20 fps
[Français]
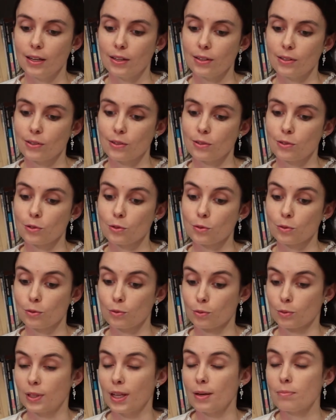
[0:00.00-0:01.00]
ce sont
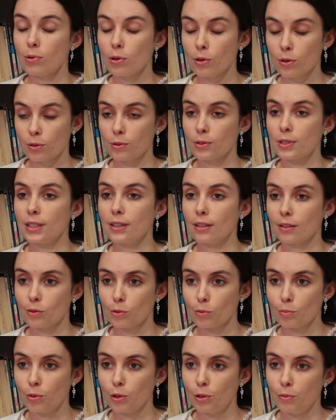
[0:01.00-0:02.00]
donc d'abord que c'est un
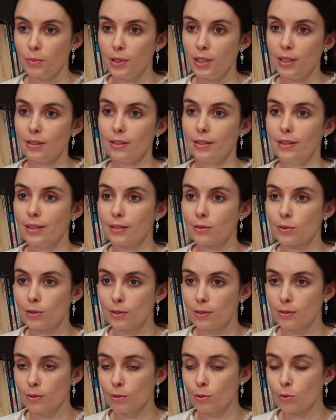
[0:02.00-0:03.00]
compromis et que
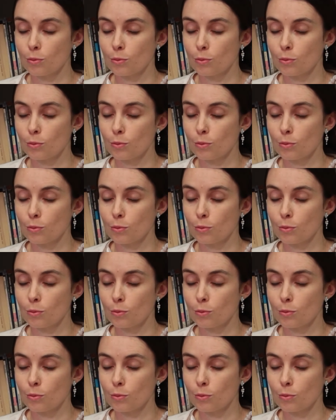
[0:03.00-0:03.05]
ce,